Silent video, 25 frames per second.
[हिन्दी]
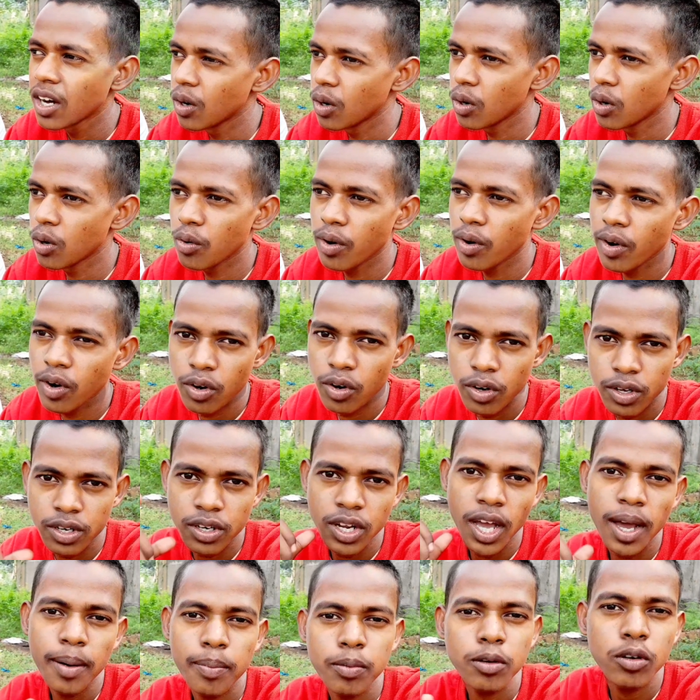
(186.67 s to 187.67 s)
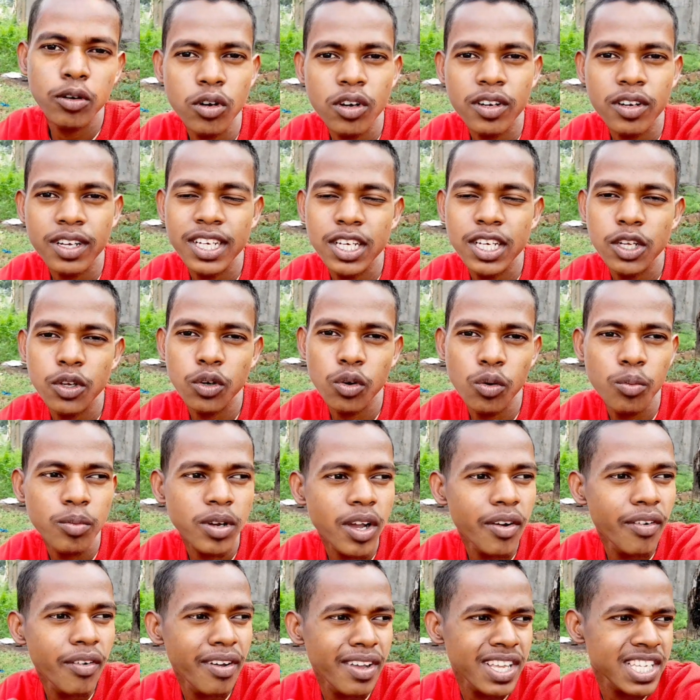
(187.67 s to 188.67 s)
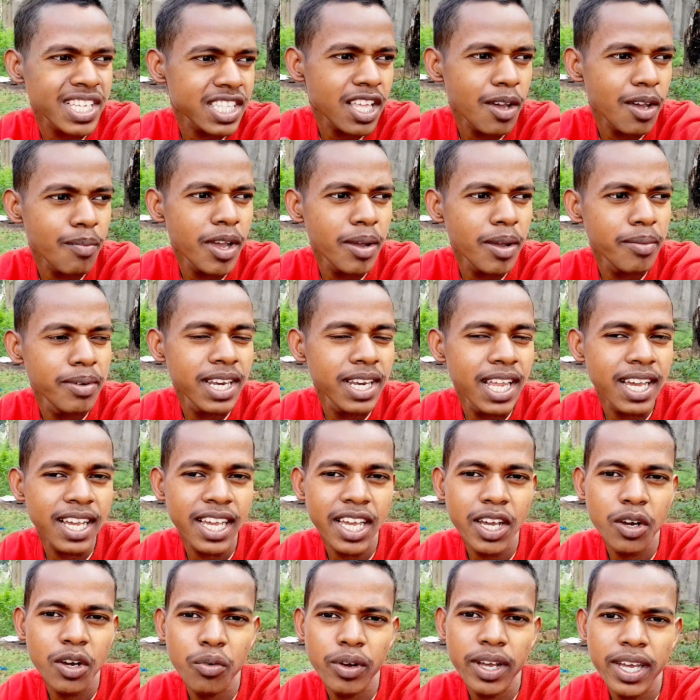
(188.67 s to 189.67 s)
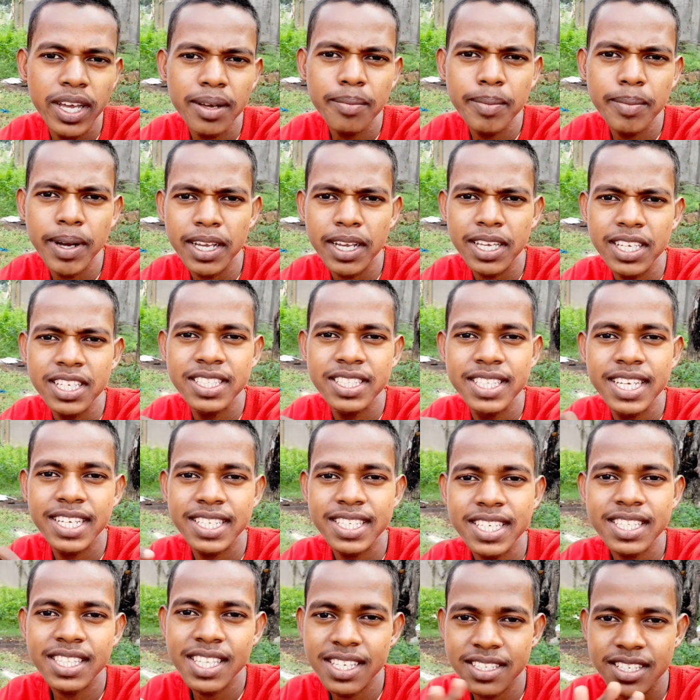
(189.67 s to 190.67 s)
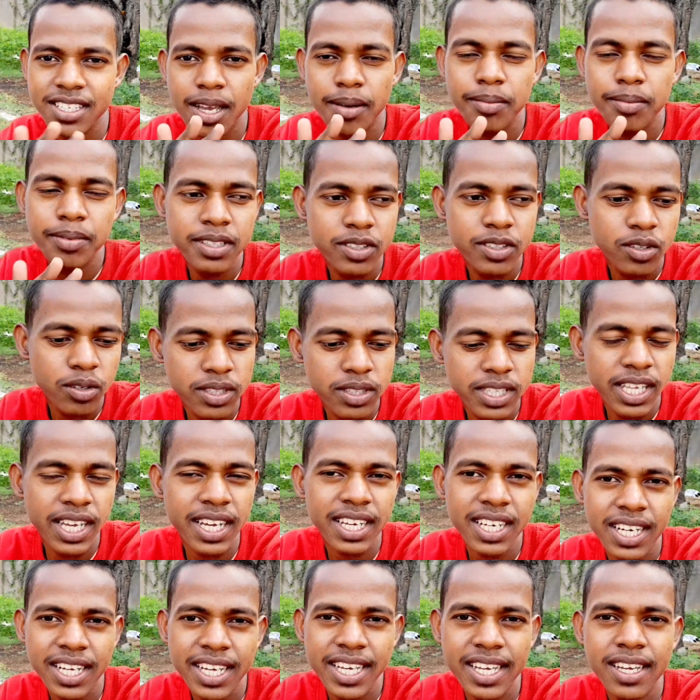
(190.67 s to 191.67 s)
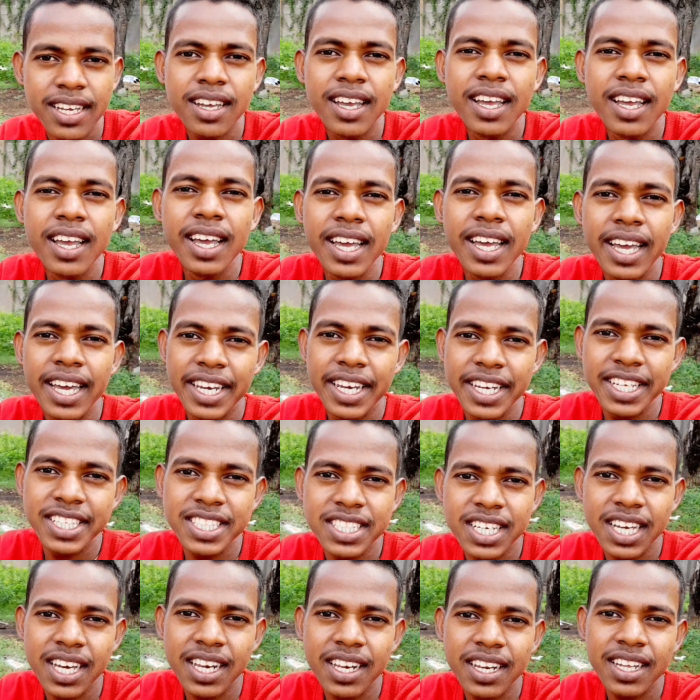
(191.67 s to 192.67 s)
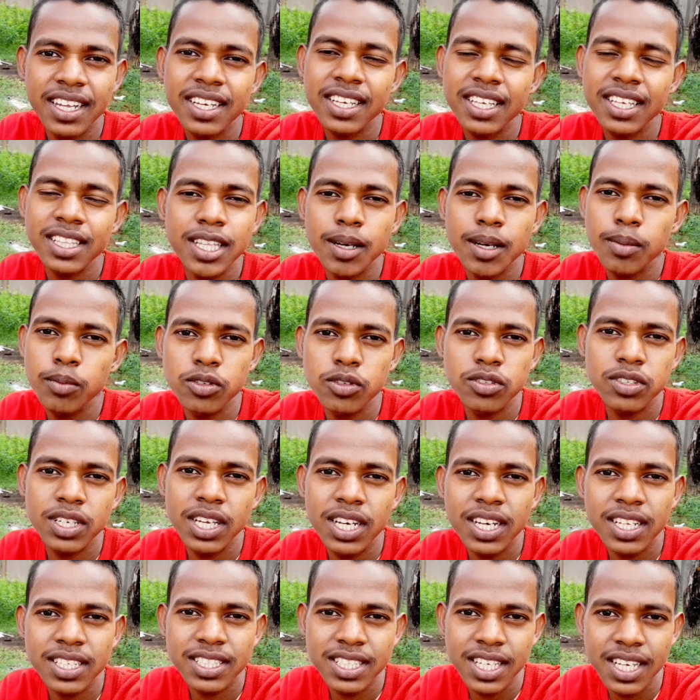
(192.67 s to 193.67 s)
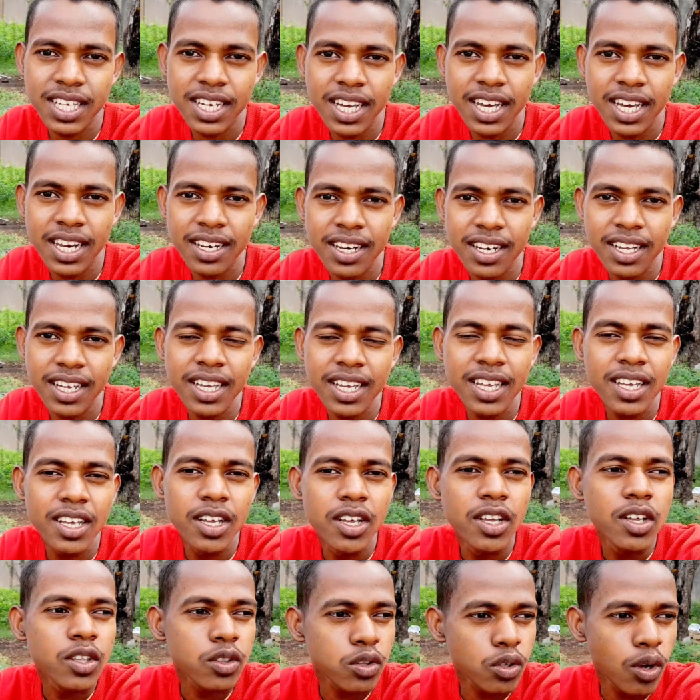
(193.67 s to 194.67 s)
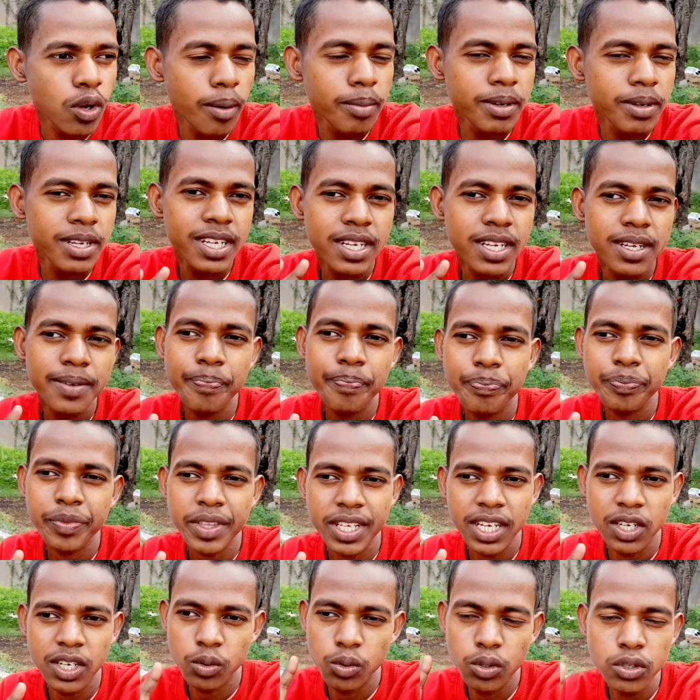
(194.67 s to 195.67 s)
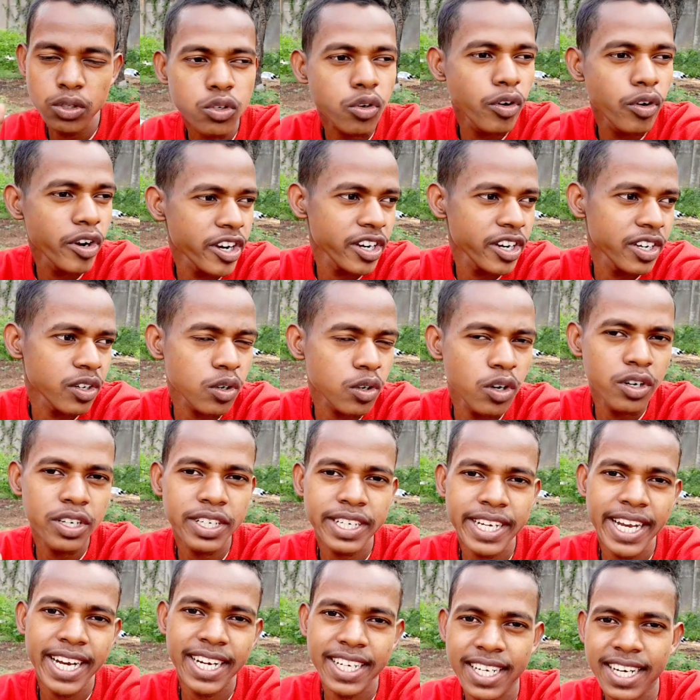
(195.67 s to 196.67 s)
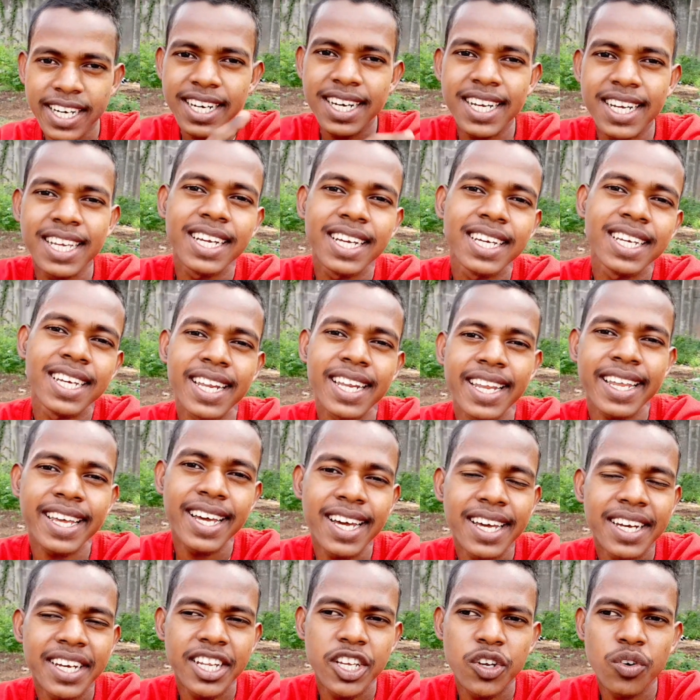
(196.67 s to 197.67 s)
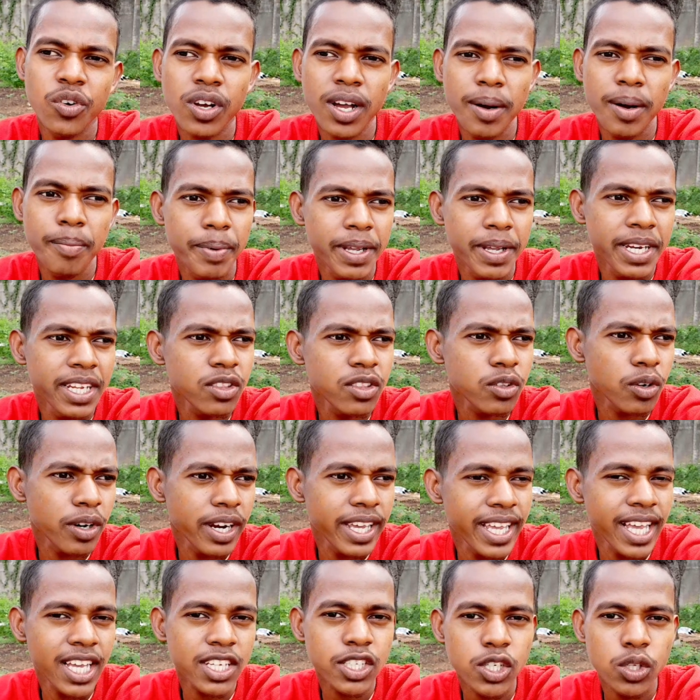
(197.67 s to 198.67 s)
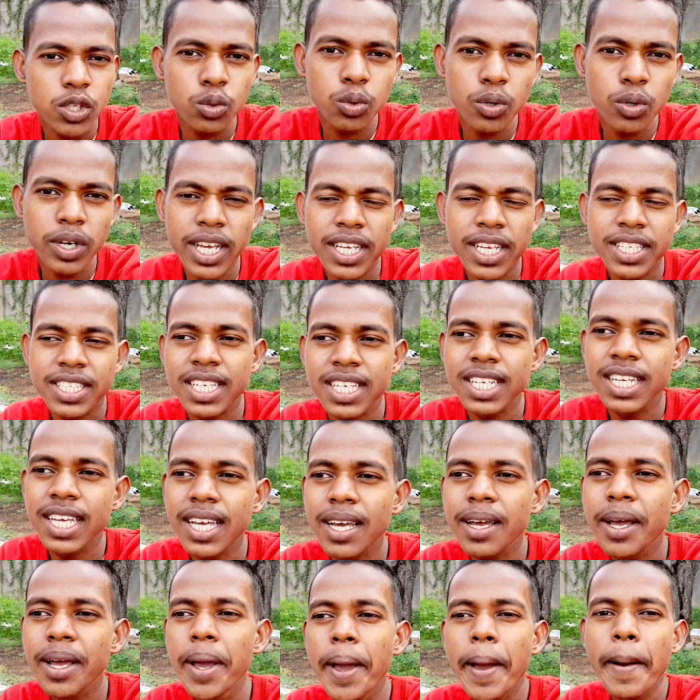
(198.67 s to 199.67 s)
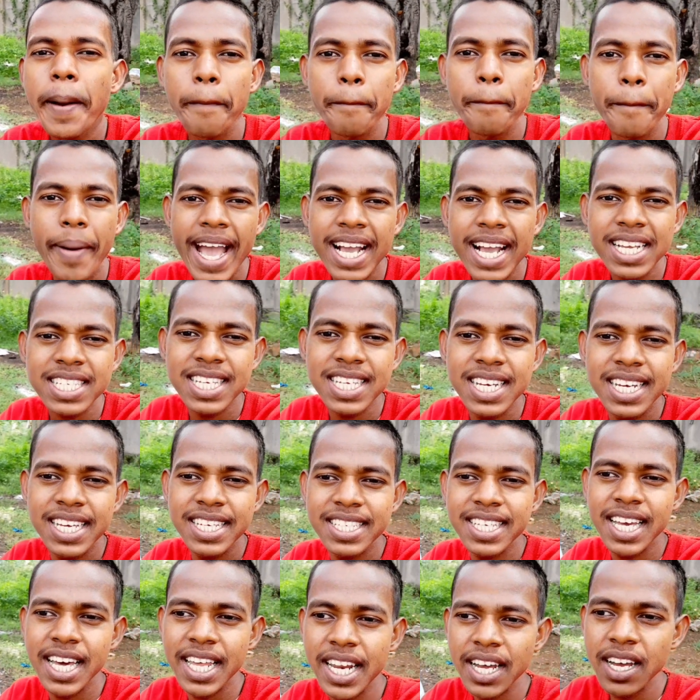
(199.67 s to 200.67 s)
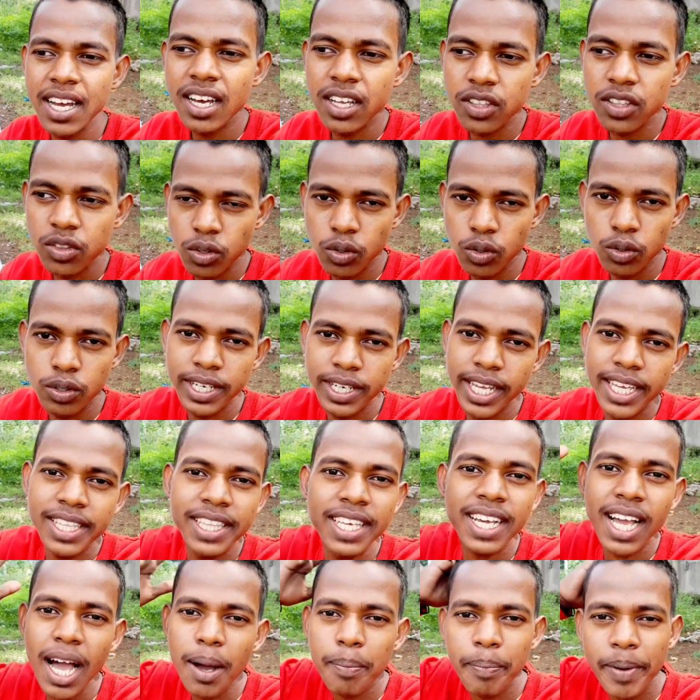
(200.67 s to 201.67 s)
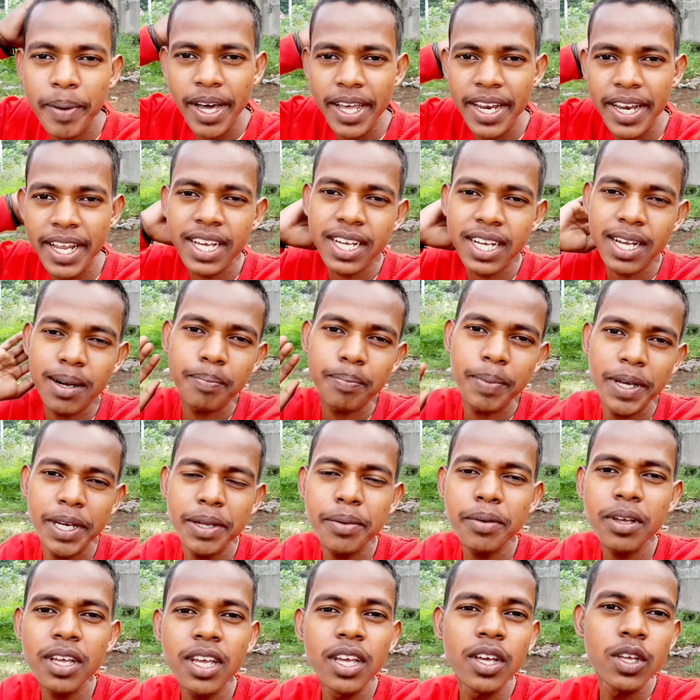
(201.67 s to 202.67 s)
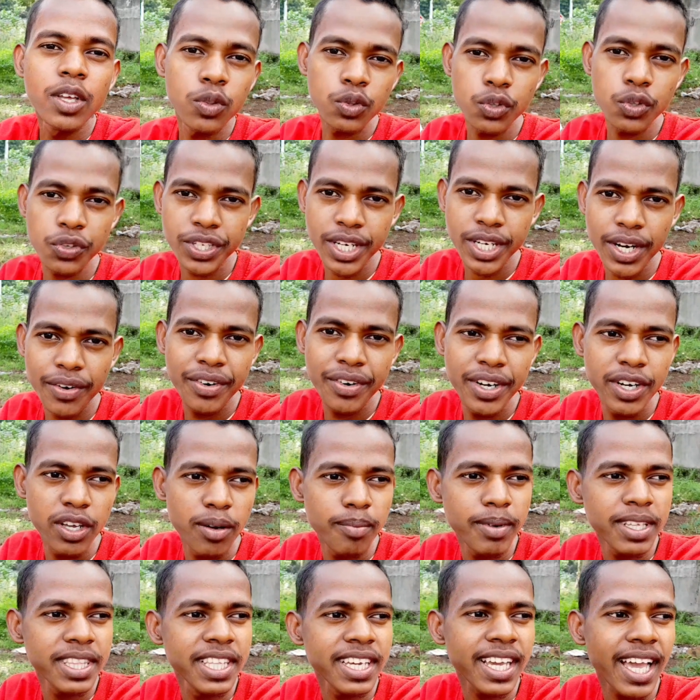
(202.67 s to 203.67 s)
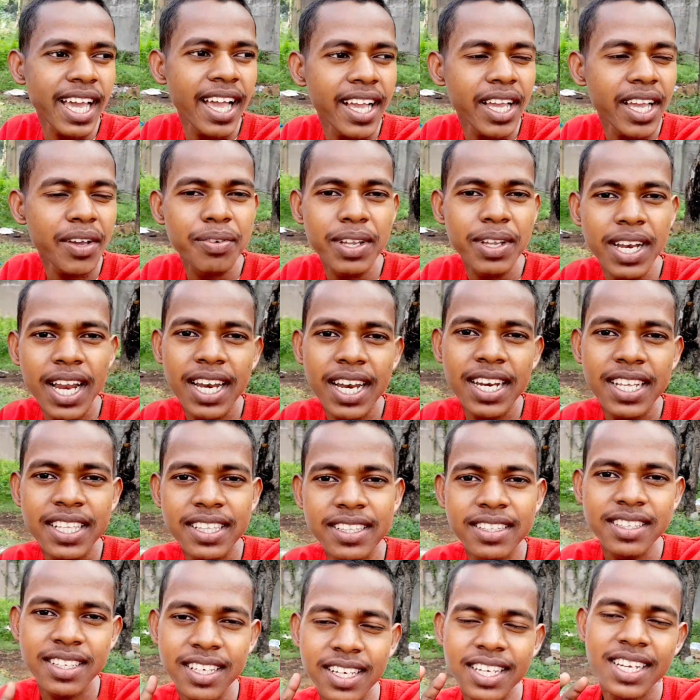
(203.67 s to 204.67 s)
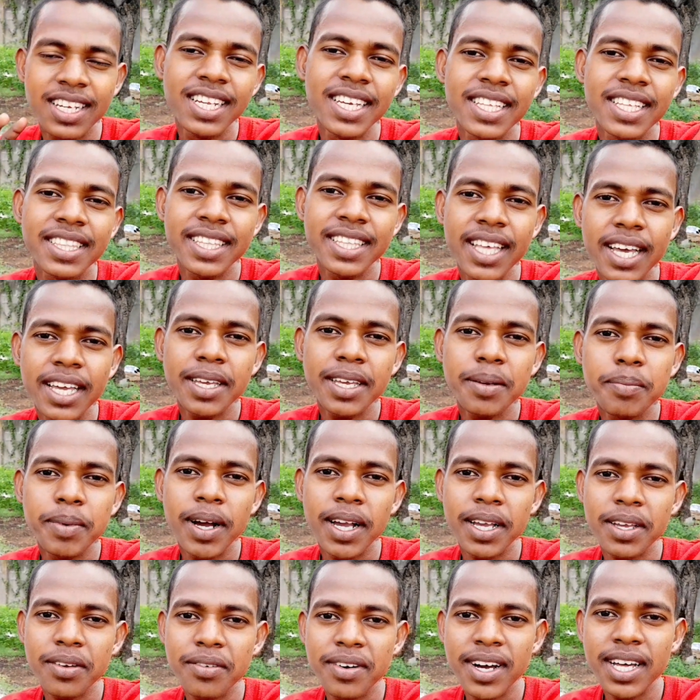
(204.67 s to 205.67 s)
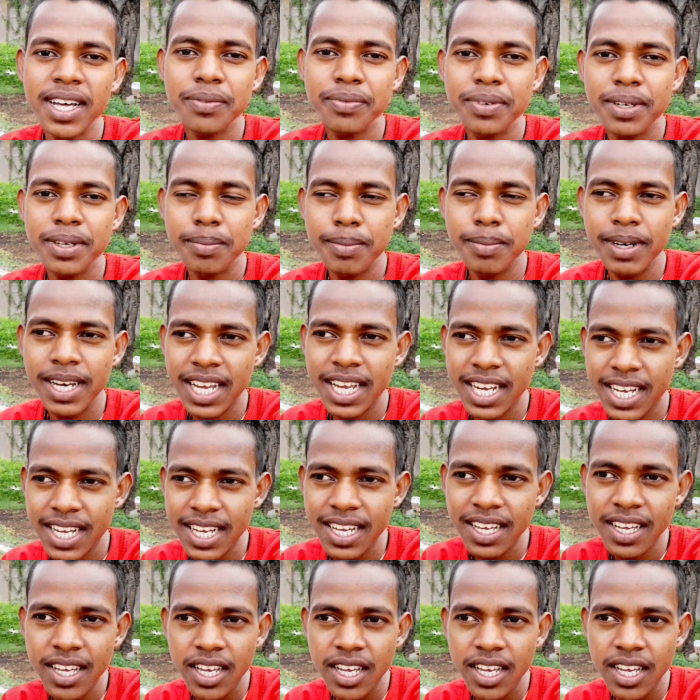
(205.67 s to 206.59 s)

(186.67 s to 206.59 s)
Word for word: और आप लोगों के लिए रूम का व्यवस्था में अभी लगे हुए हैं बाकी जैसे तैसे अभी तो देख रहे हैं अरेंज कर रहे हैं कितना मुश्किल से कर रहे हैं तो अभी खुद को कॉन्ट्रैक्टर ले रहा है न्यू कंपनी थोड़ा यहाँ से दूर है इसीलिए बैग से ले जा रहा तो नहीं दिखा पा रहे हैं कंपनी दूसरा वीडियो में दिखाएंगे फिलहाल के लिए इतना ही बाकी बात फिर मिलेंगे